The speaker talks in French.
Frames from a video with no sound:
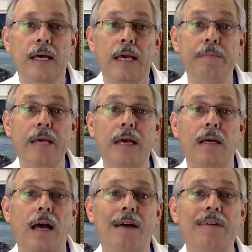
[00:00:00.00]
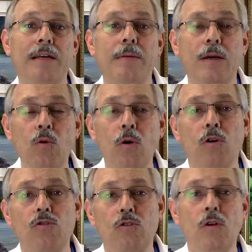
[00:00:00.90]
Eh bien, avec les cours
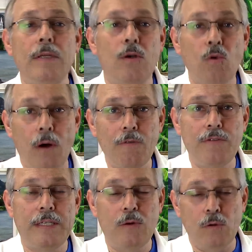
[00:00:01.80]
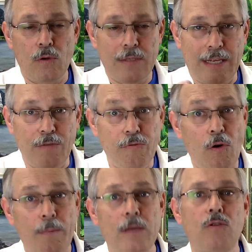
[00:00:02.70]
que je donne, les cours en vidéo, donc cette
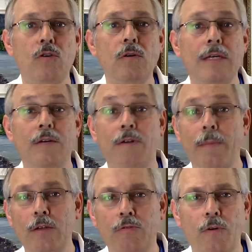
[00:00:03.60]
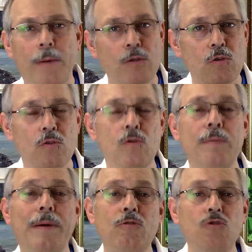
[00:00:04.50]
formation qui est vraiment une formation, ce n'est
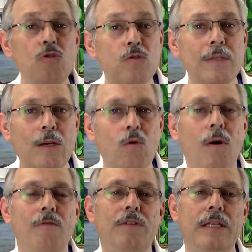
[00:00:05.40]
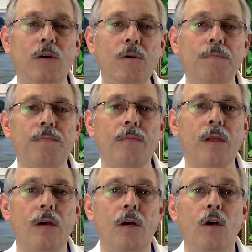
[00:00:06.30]
pas juste des cours en vidéo,
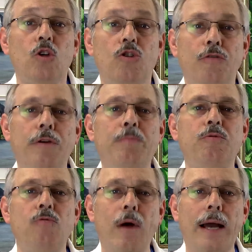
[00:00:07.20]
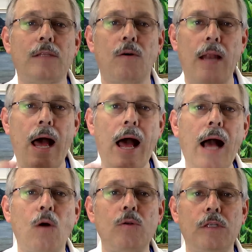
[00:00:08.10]
je vais pouvoir être là
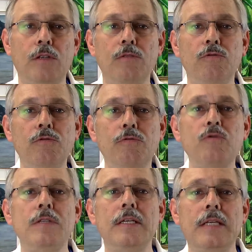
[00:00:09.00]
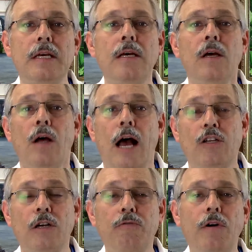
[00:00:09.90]
à côté de vous, vous aider à
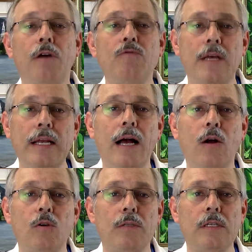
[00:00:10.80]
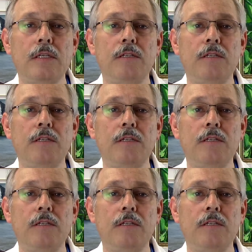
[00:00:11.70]
chaque fois que vous allez rencontrer des